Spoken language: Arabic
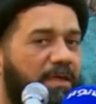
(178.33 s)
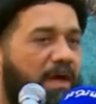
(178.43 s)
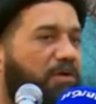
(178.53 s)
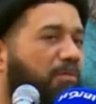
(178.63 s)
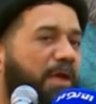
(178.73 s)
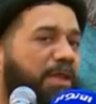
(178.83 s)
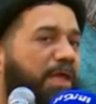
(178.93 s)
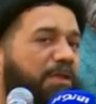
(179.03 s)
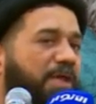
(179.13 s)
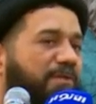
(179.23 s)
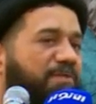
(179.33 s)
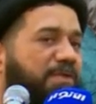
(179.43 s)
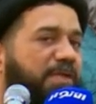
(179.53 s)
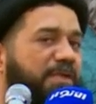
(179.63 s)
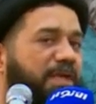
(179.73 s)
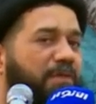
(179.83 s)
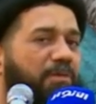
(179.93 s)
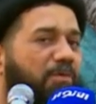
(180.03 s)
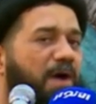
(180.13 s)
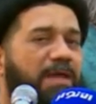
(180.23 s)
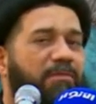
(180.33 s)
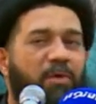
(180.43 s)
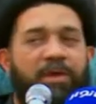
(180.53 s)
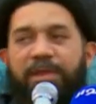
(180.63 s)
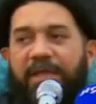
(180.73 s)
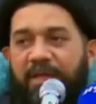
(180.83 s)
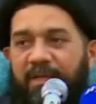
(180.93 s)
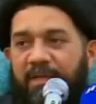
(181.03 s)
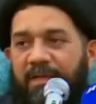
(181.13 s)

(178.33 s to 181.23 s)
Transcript: اكو منظر شافته زينب هواي مؤذي